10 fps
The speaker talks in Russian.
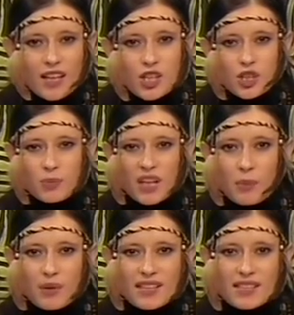чтоб ни
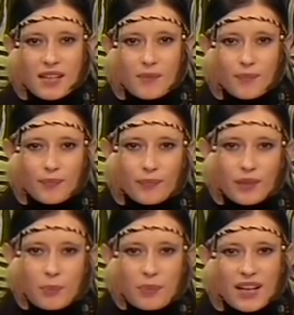абы где,
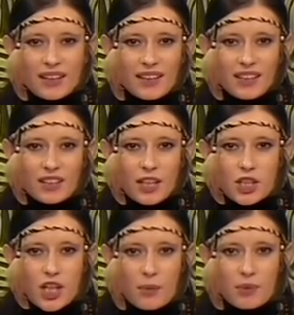ни пьяной и не
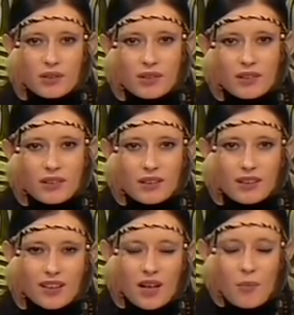ночами.
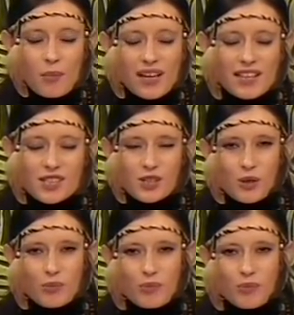Мы
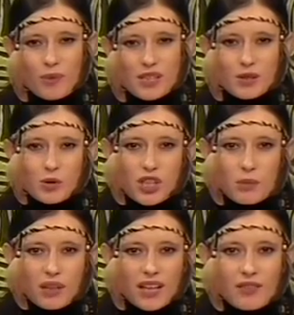растем
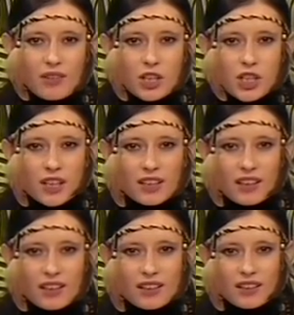послушными, как волчата.
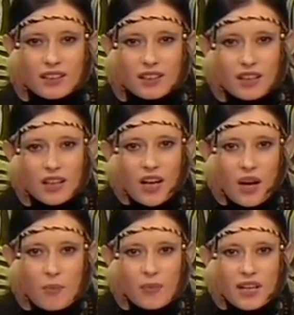
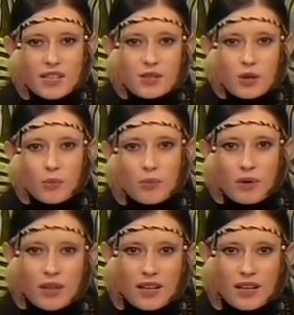Мы растем